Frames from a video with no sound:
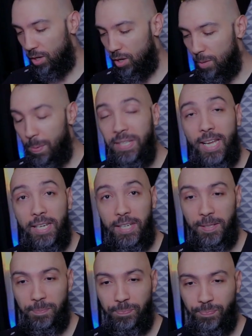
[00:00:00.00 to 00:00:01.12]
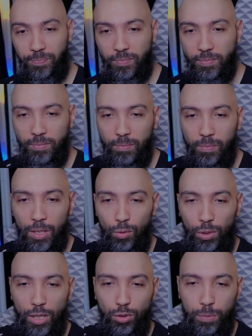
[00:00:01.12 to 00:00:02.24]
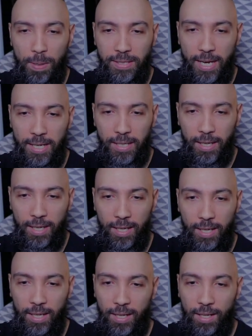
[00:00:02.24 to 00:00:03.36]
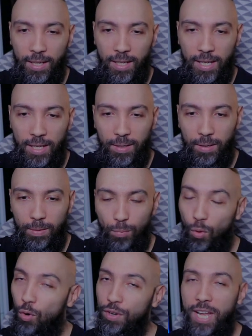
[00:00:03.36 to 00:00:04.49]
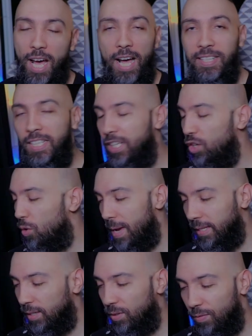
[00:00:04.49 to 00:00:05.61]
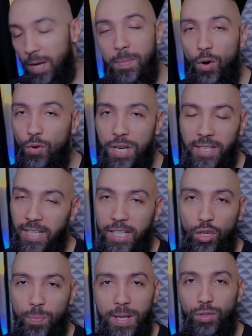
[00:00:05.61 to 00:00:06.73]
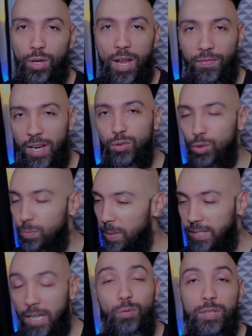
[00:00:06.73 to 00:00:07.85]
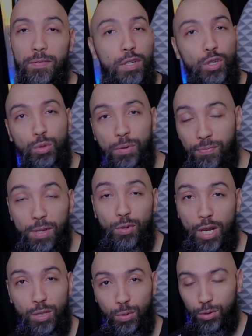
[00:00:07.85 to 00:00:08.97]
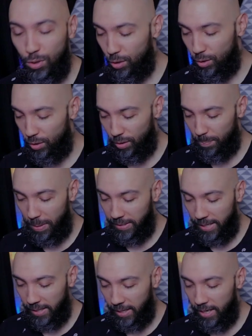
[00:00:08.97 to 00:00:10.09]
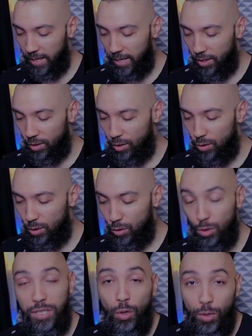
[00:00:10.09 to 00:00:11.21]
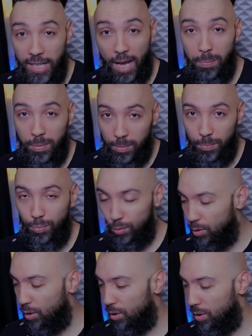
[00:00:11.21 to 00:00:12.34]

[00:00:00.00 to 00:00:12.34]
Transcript: euh, pancake. Donc la sauce pancake, bon, on a à des kilomètres, vraiment, on a à des kilomètres de la vraie sauce pancake. Vous savez que je suis fan de la sauce euh, pancake, euh, le, sirop d'érable plus,